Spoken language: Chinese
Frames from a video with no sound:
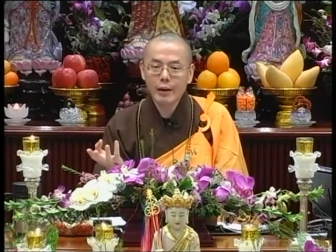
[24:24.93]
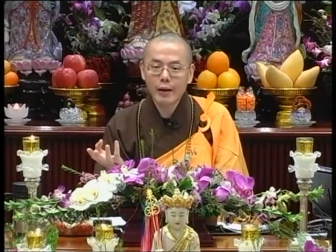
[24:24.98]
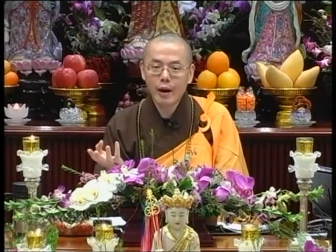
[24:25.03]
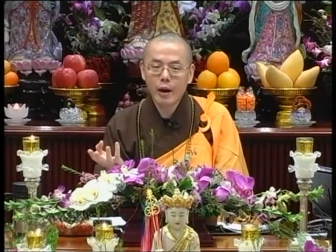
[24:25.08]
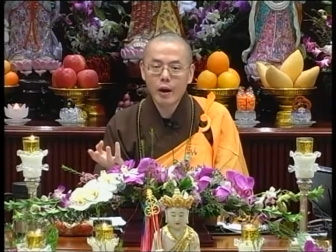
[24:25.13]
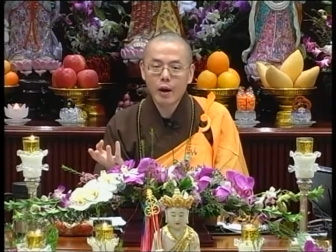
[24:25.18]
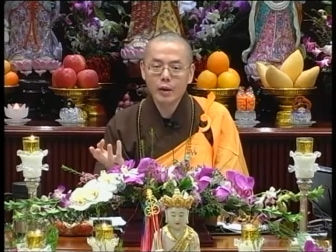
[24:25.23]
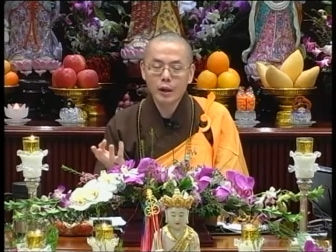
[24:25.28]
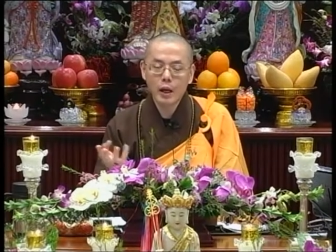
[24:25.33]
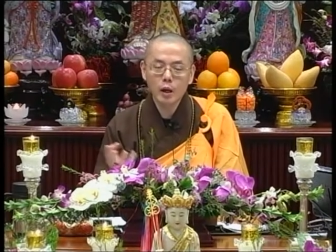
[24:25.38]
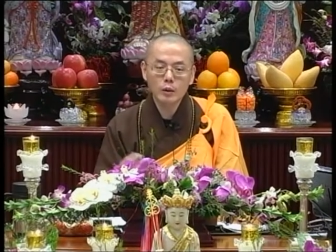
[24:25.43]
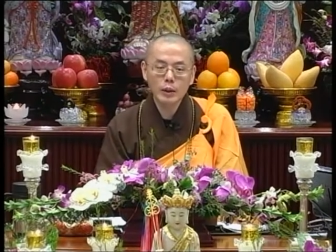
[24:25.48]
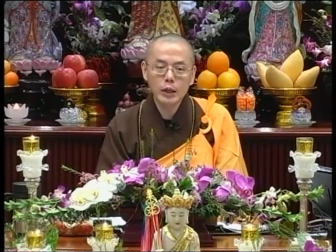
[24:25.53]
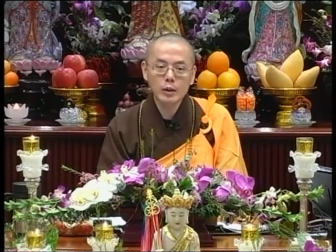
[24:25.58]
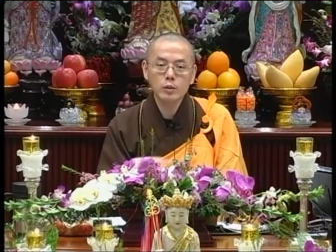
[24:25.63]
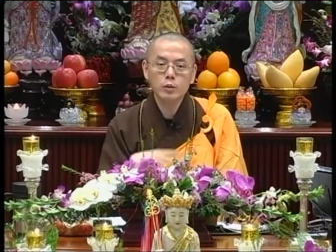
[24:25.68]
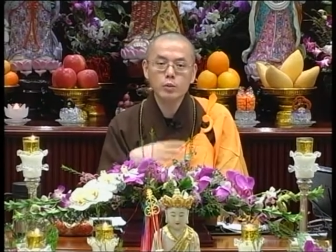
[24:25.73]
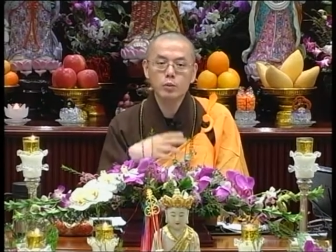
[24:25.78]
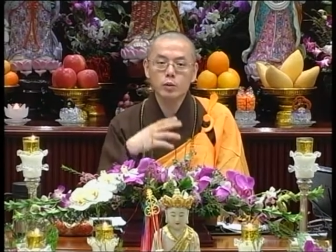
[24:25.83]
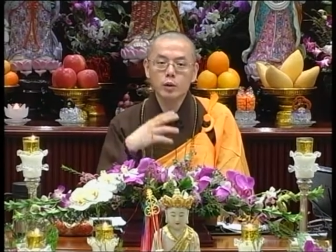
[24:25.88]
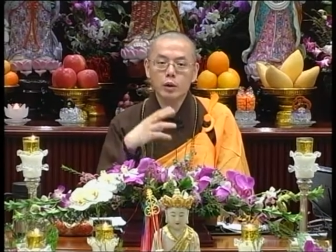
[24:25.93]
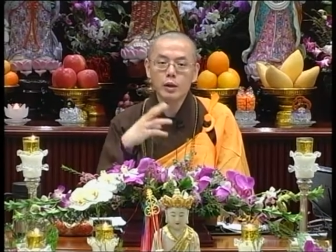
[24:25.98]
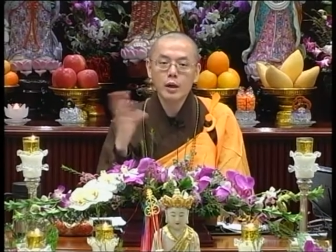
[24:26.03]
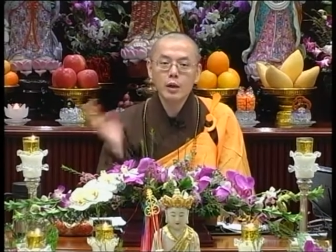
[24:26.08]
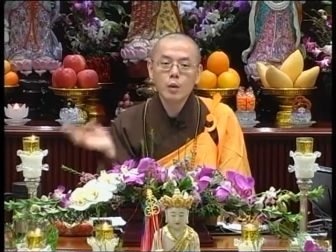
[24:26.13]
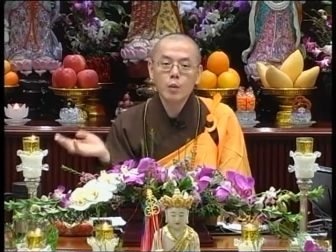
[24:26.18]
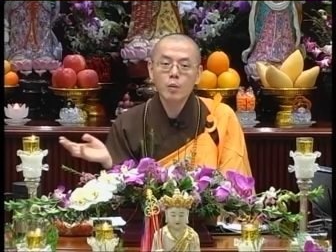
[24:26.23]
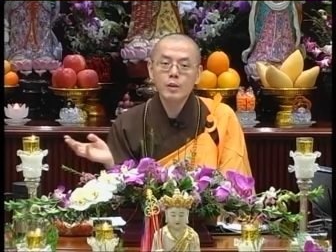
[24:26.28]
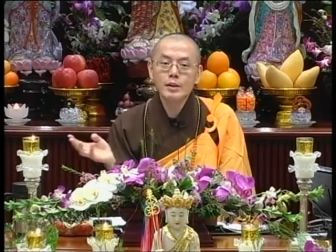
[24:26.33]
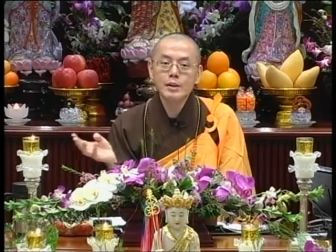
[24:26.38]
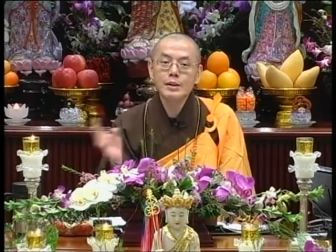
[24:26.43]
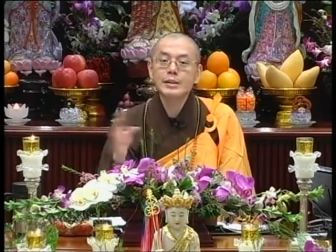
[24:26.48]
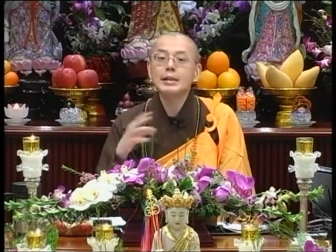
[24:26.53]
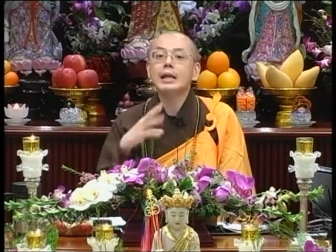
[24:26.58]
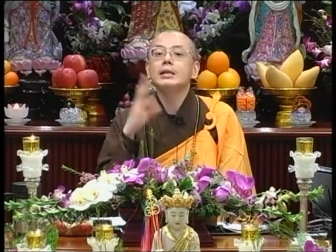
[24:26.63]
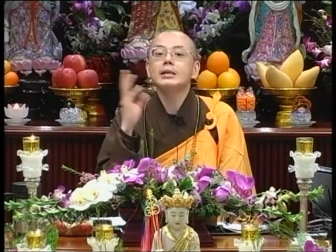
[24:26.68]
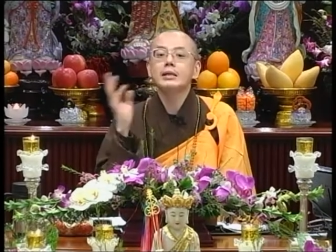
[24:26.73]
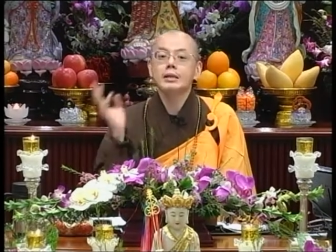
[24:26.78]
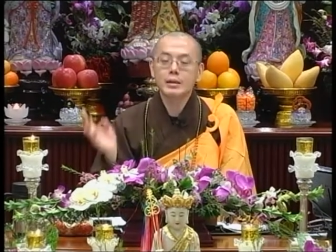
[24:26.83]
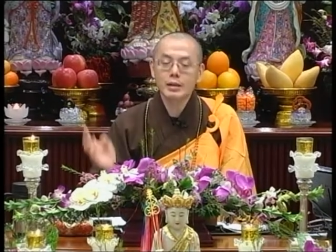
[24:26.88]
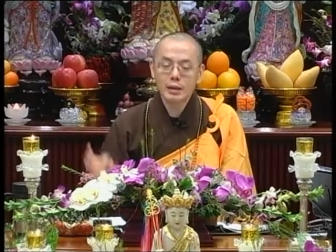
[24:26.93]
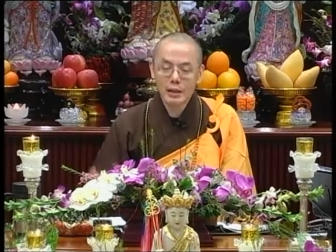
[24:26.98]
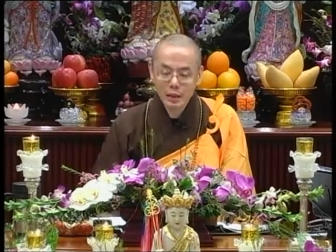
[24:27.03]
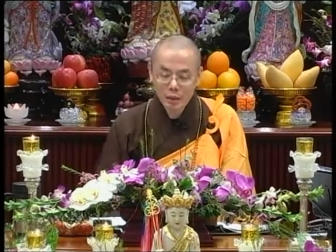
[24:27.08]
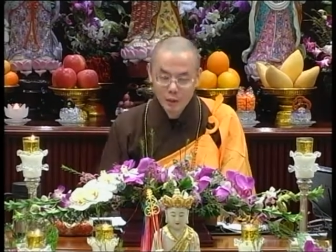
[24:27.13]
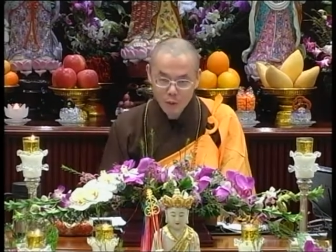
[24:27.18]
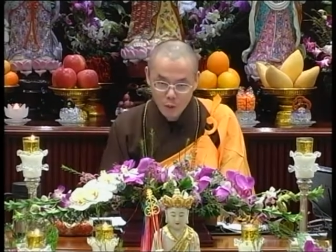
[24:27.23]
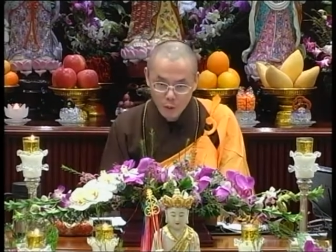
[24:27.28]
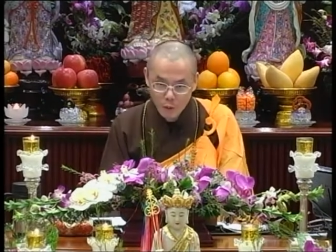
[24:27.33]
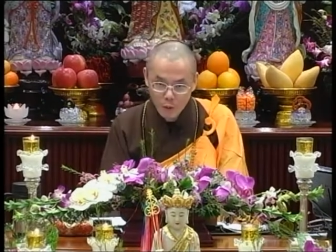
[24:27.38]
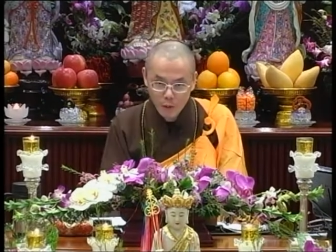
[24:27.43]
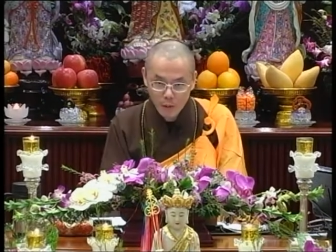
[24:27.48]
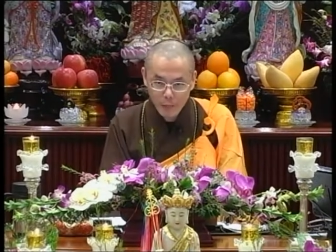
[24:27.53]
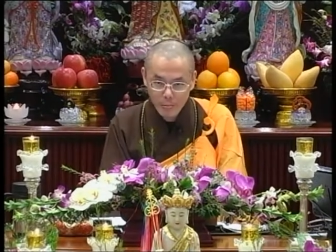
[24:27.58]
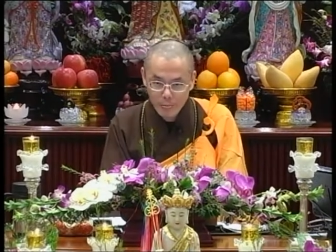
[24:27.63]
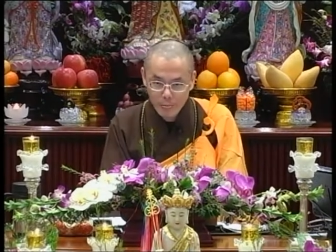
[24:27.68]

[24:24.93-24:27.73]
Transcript: 啊，然后他就去问三世因果，